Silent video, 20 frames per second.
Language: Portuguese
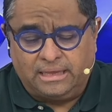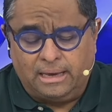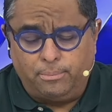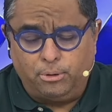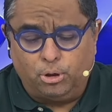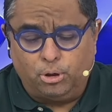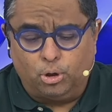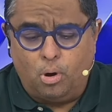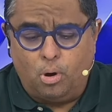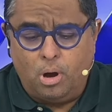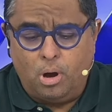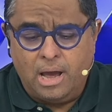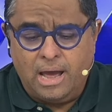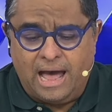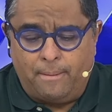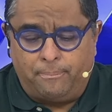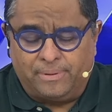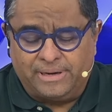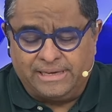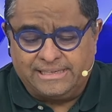determinou
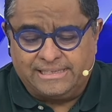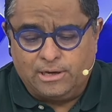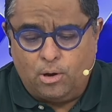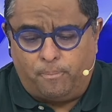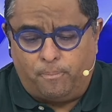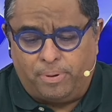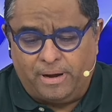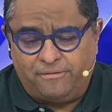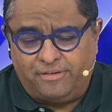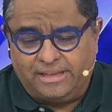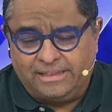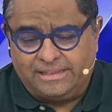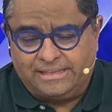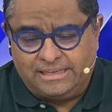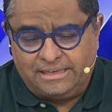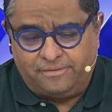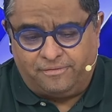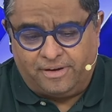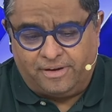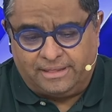a prisão
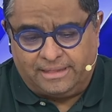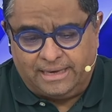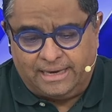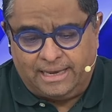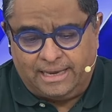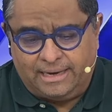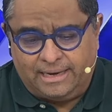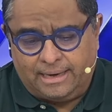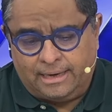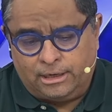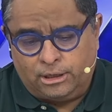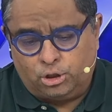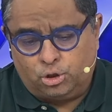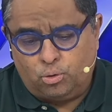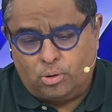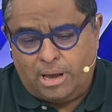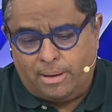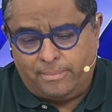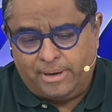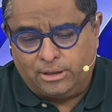preventiva dele
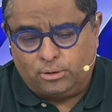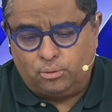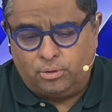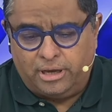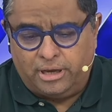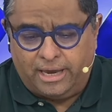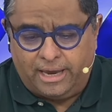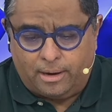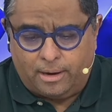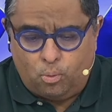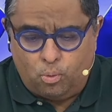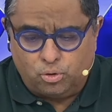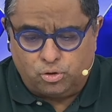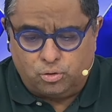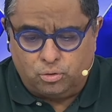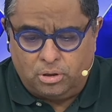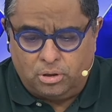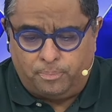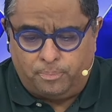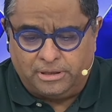em julgamento de
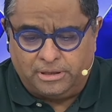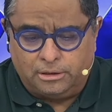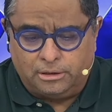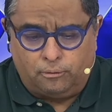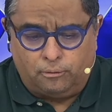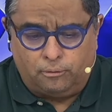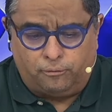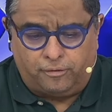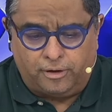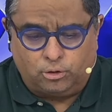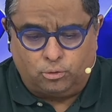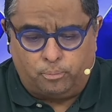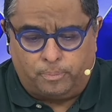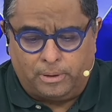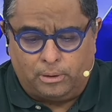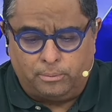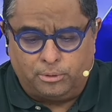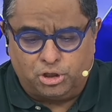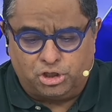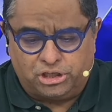recurso de pedido
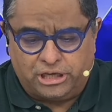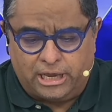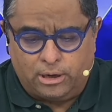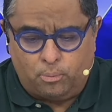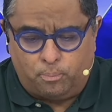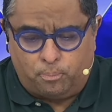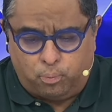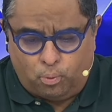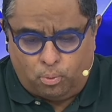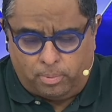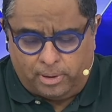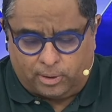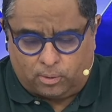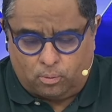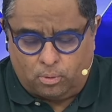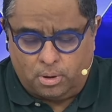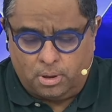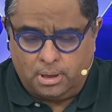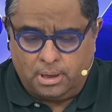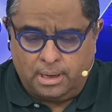feito pelo Ministério
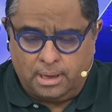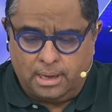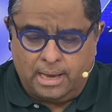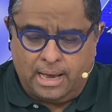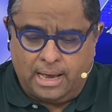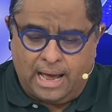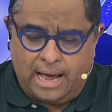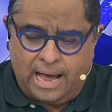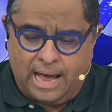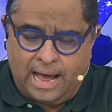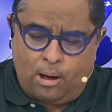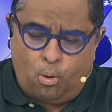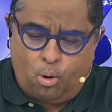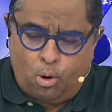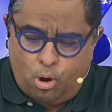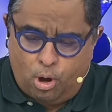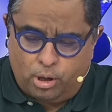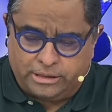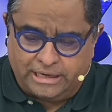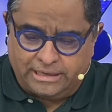Público.
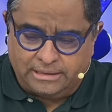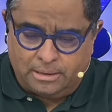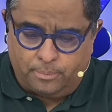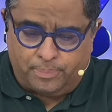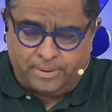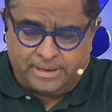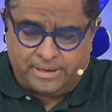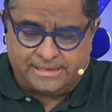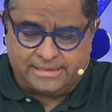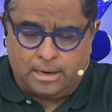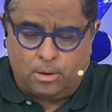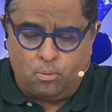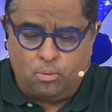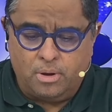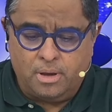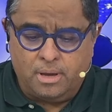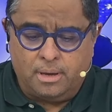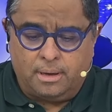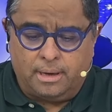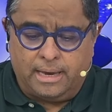A ordem de
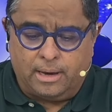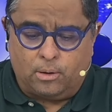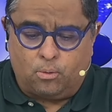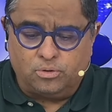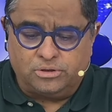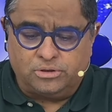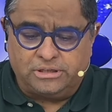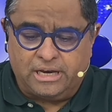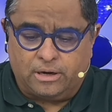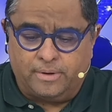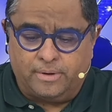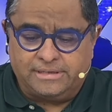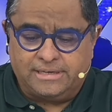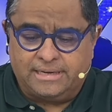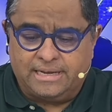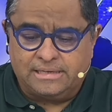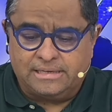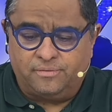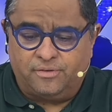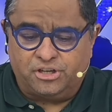prisão é
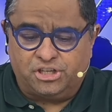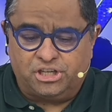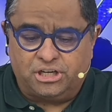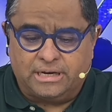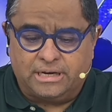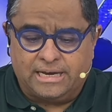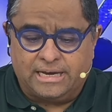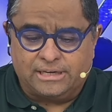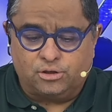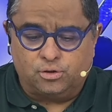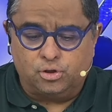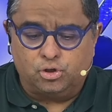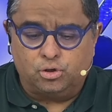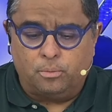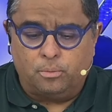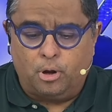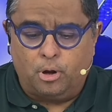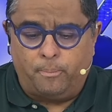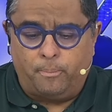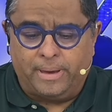consequência das
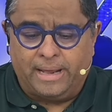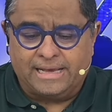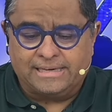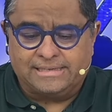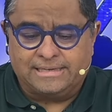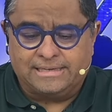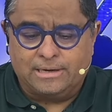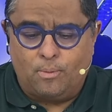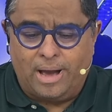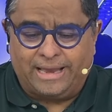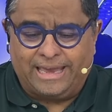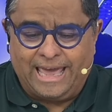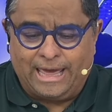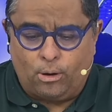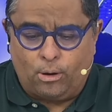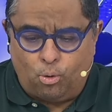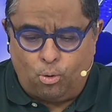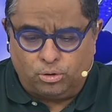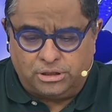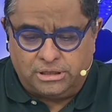investigações sobre a Operação
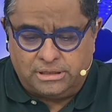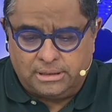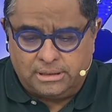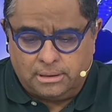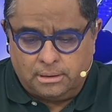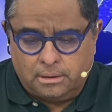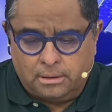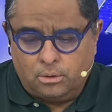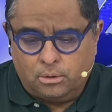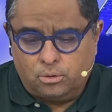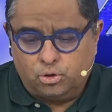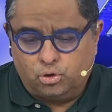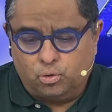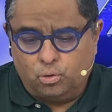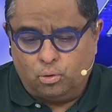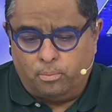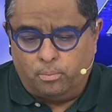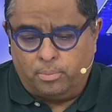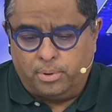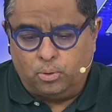Aqueronte,
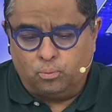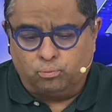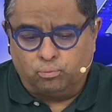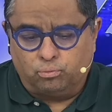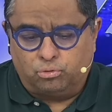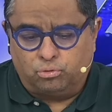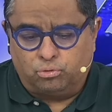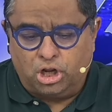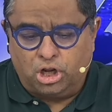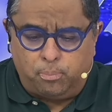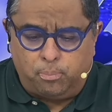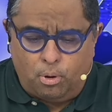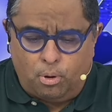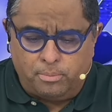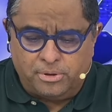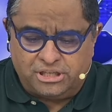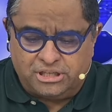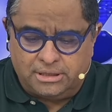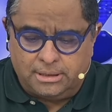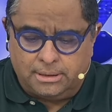sobre um
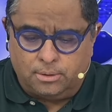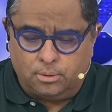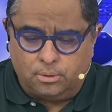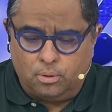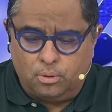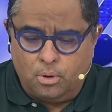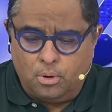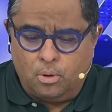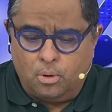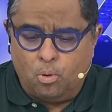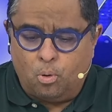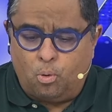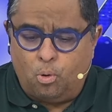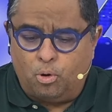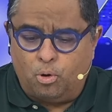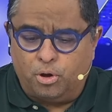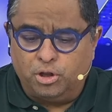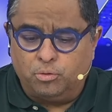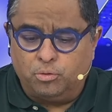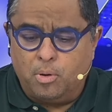triplo homicídio
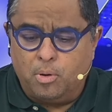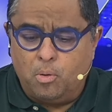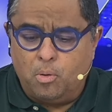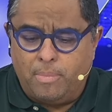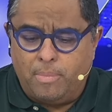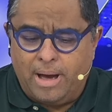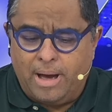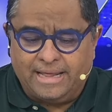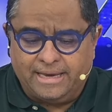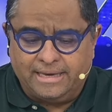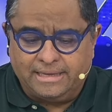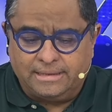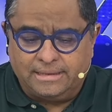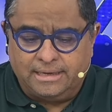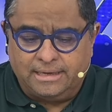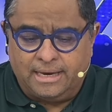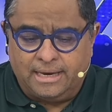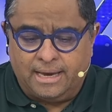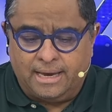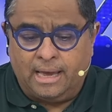ocorrido em um bar da
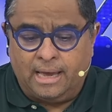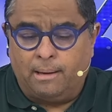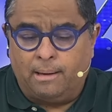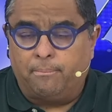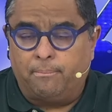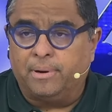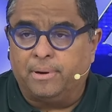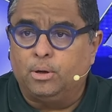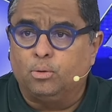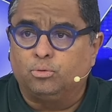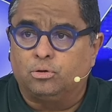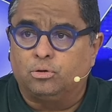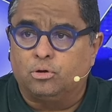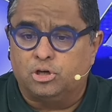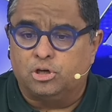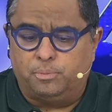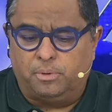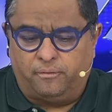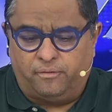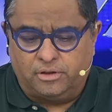Ridinha em abril
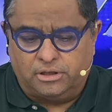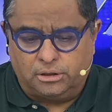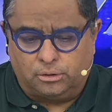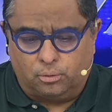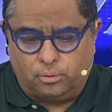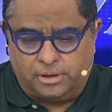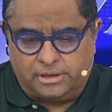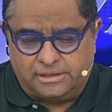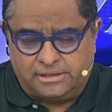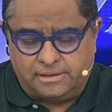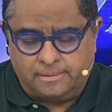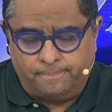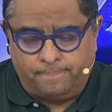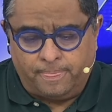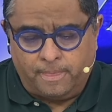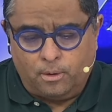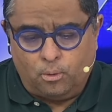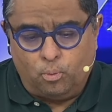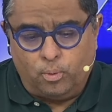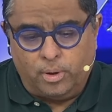de
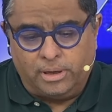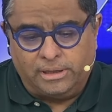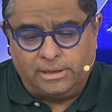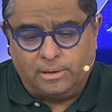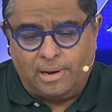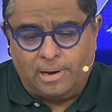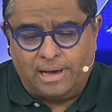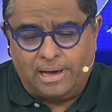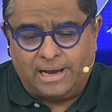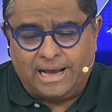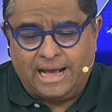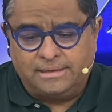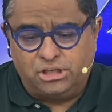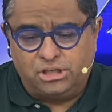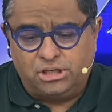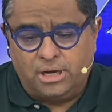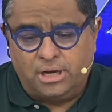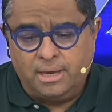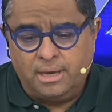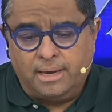2022. O Wendel
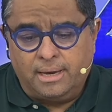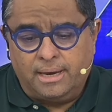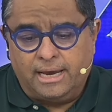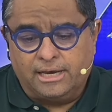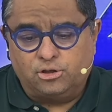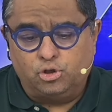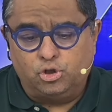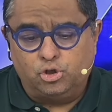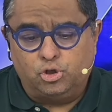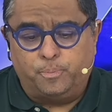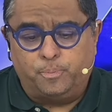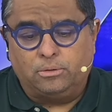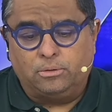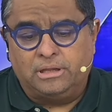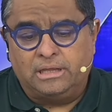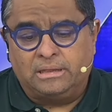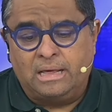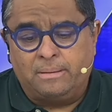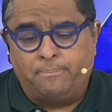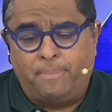Lagatixa é
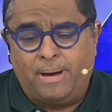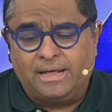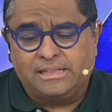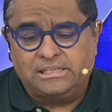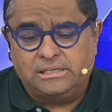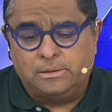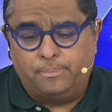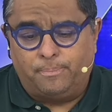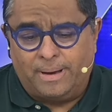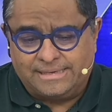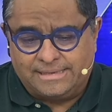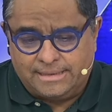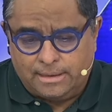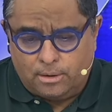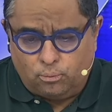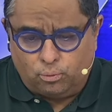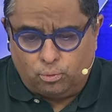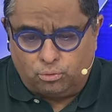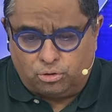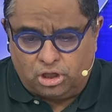suspeito de ter
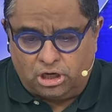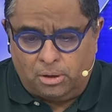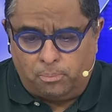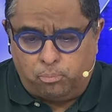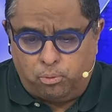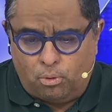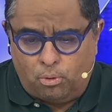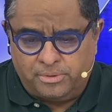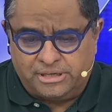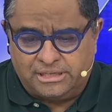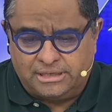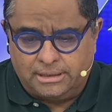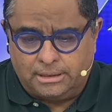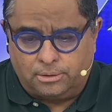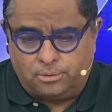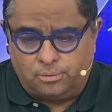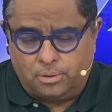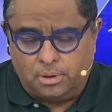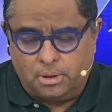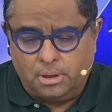participação no triplo
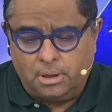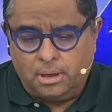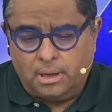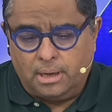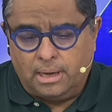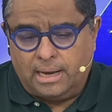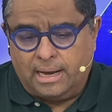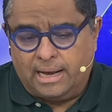homicídio.